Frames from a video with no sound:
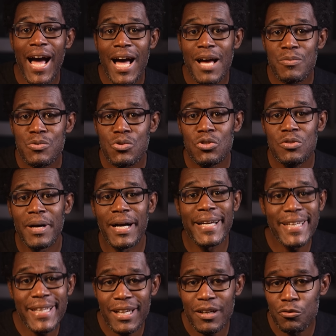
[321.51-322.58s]
absolument
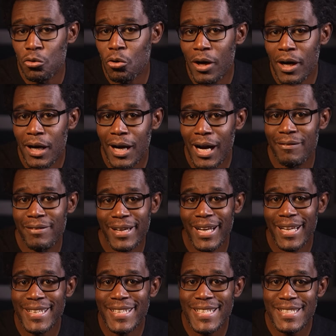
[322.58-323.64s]
rien à voir avec
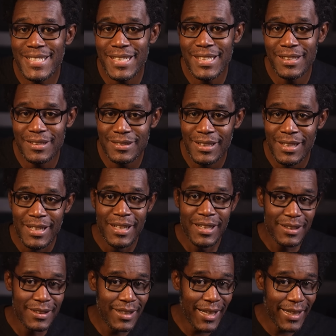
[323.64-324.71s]
la déchéance
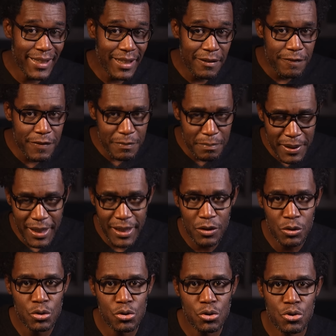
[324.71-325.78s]
dans laquelle vit Bel
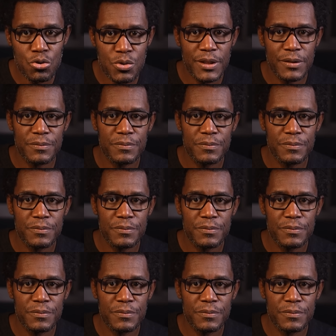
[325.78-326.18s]
aujourd'hui.